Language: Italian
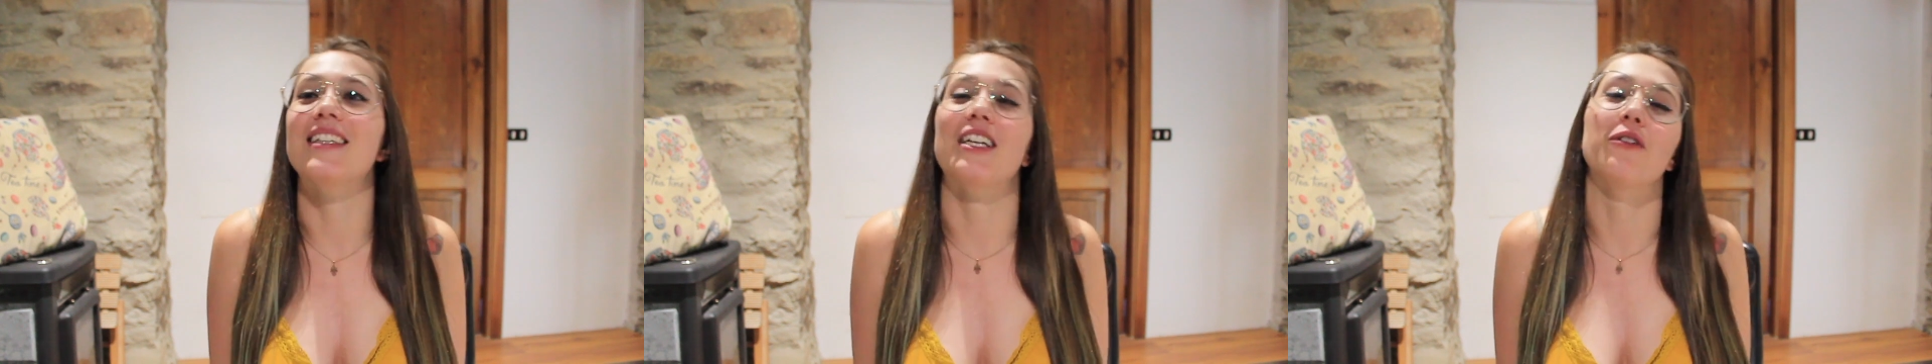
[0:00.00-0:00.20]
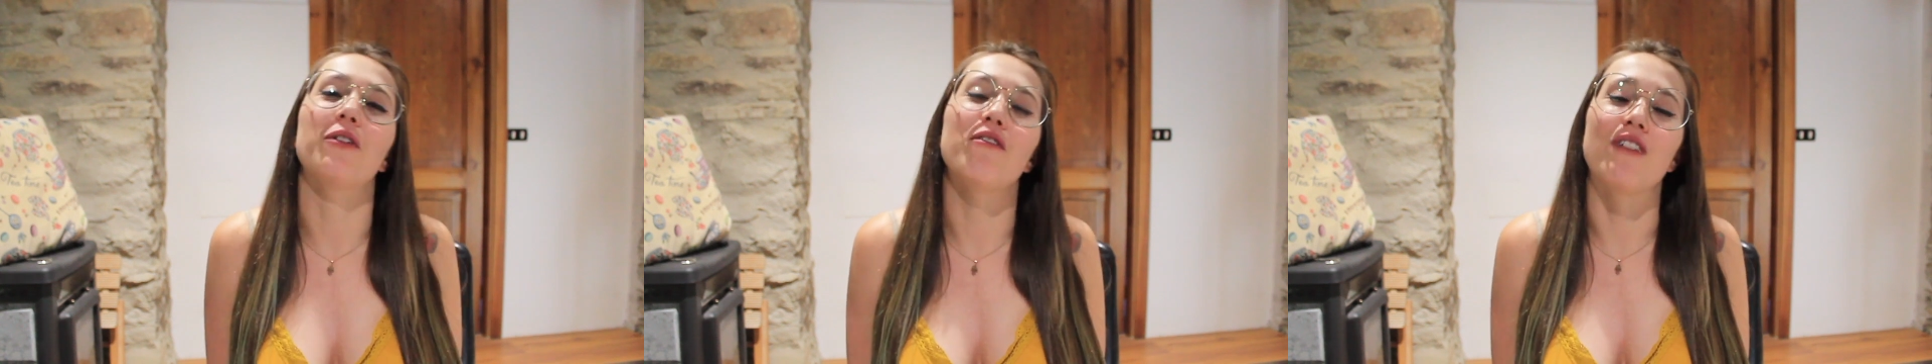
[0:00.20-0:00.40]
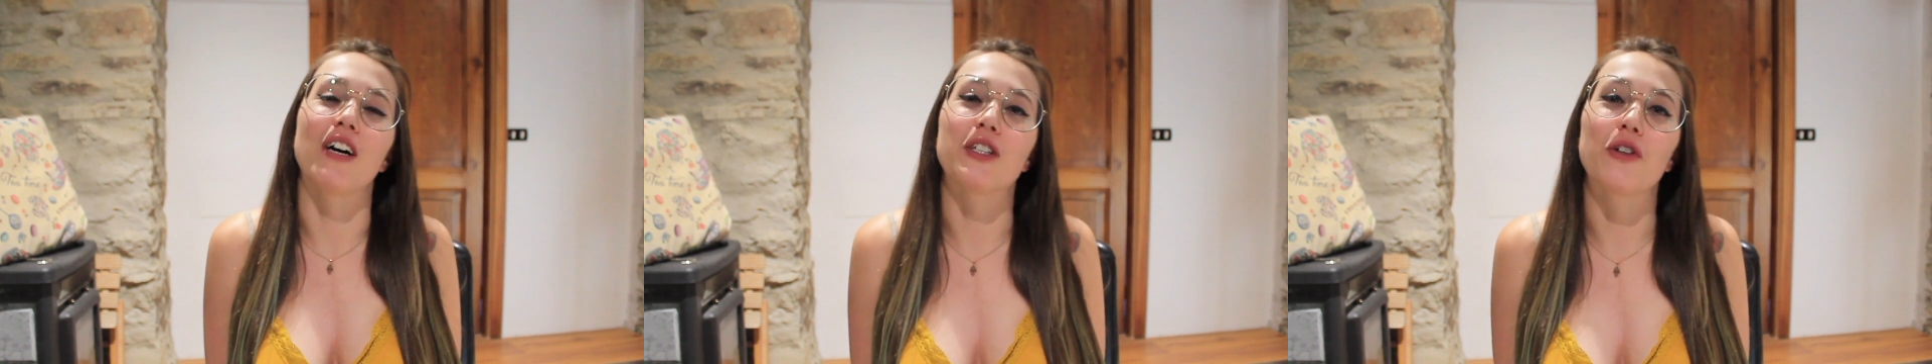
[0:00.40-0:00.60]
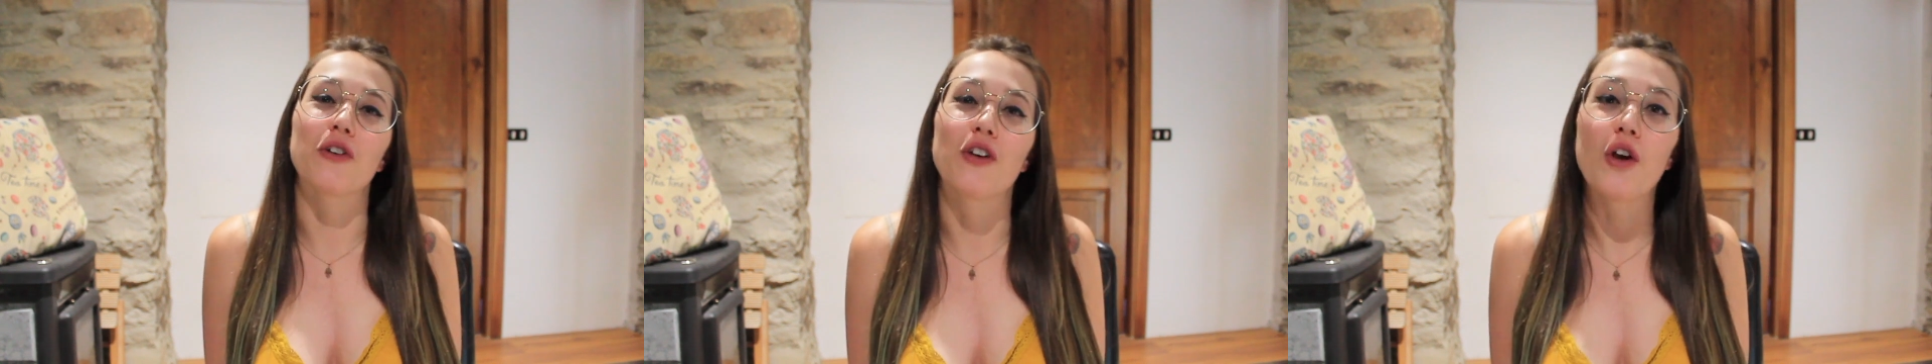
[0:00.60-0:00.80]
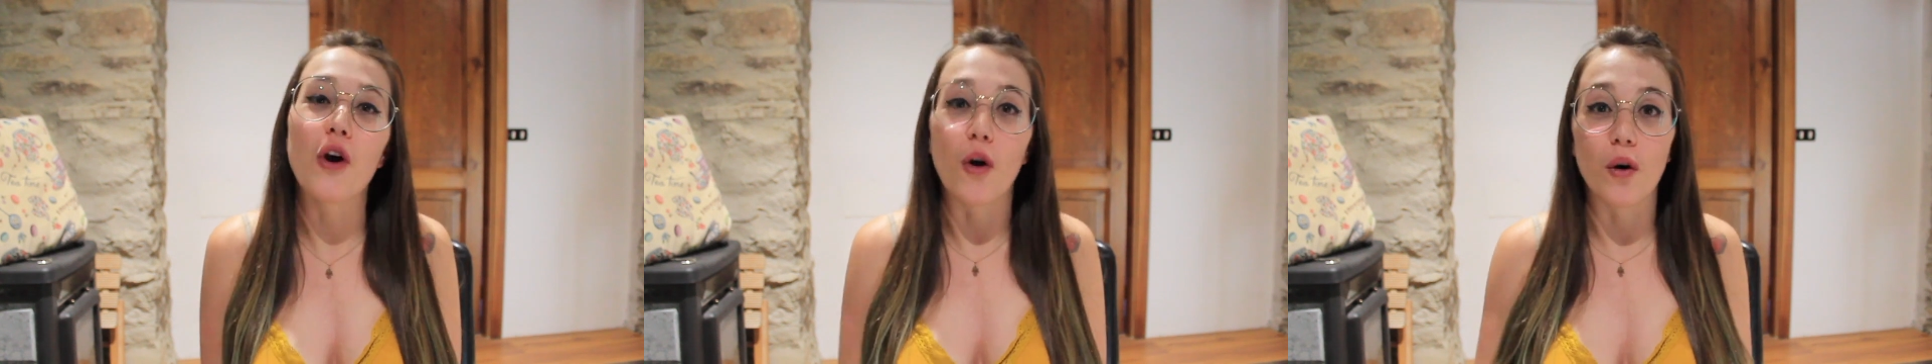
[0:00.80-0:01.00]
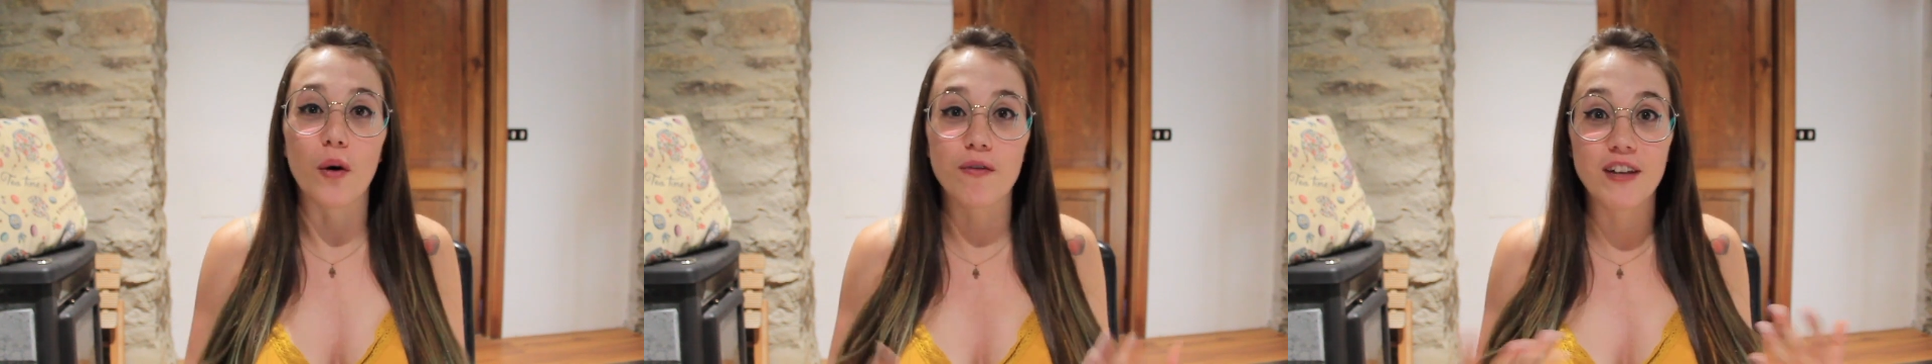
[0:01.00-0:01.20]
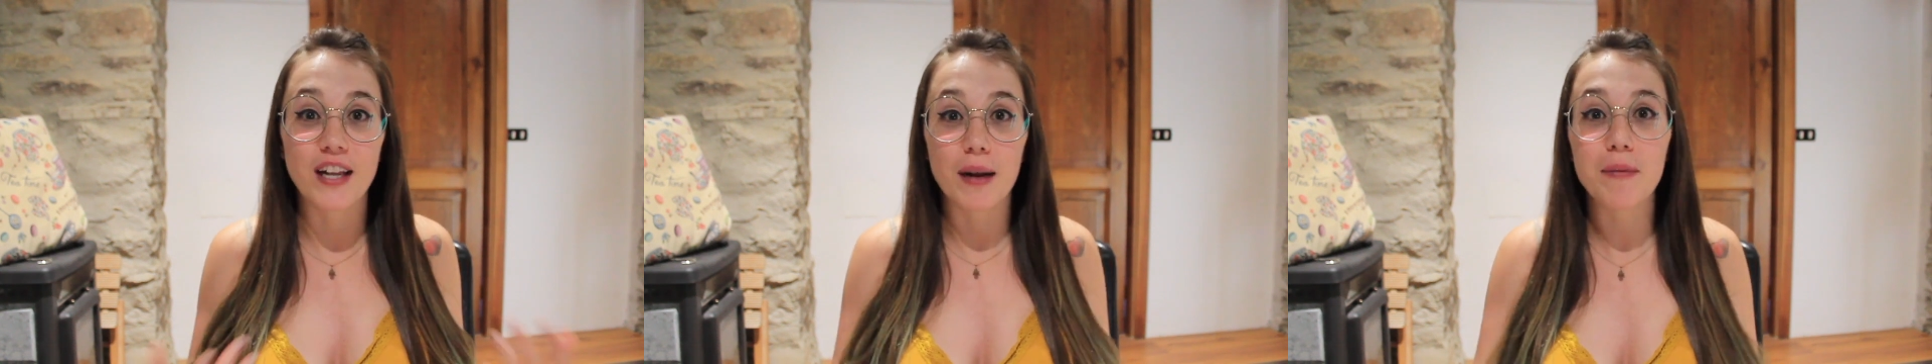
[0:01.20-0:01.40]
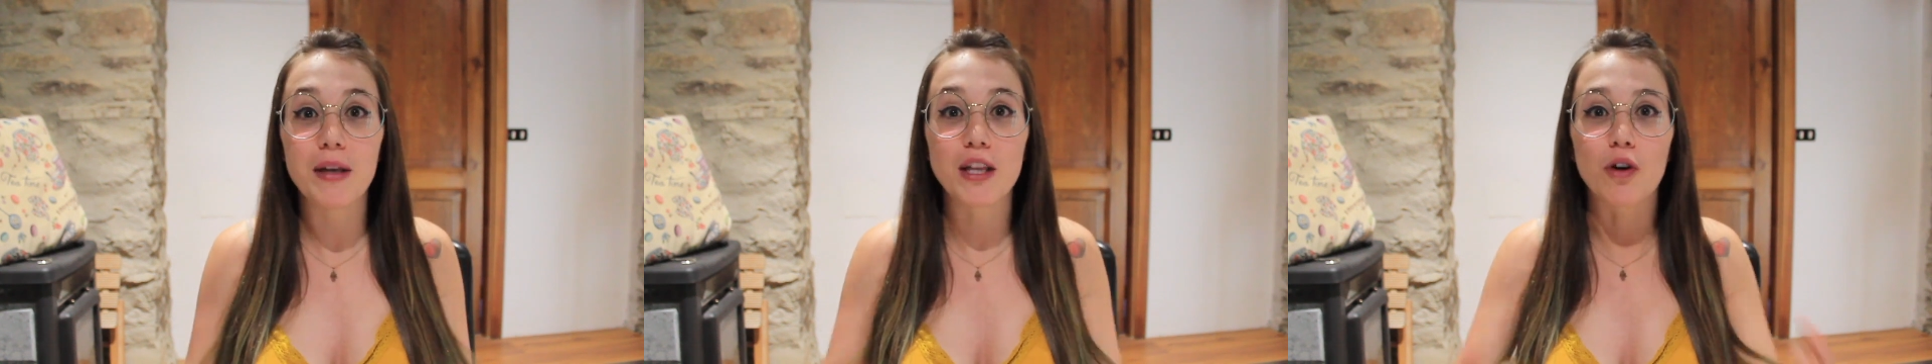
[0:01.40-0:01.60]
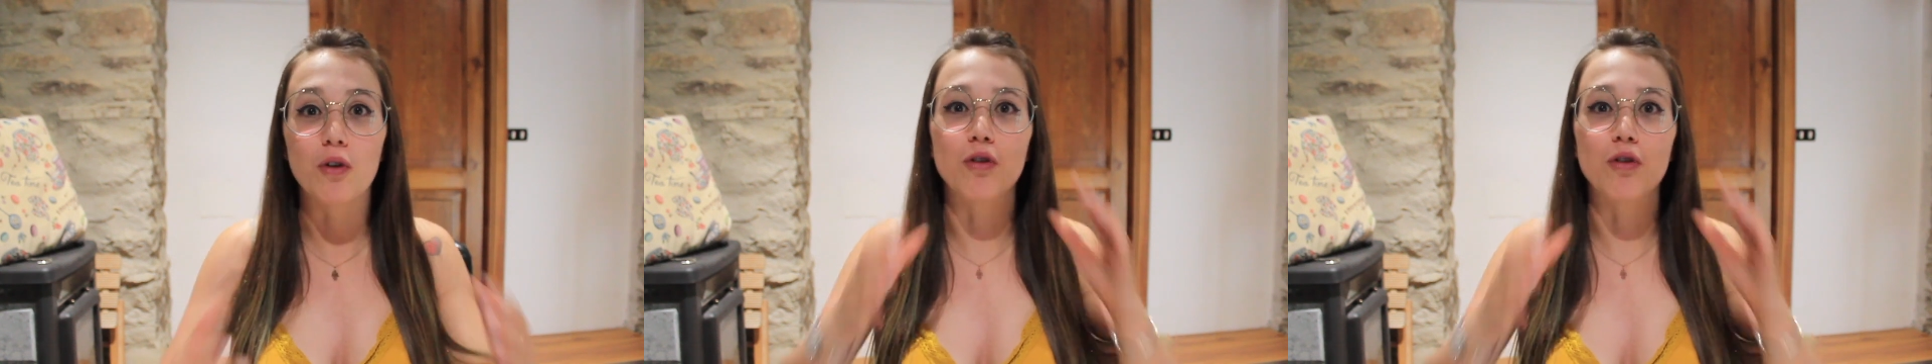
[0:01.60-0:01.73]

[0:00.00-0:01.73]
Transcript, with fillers: è stato il fatto che ho finalmente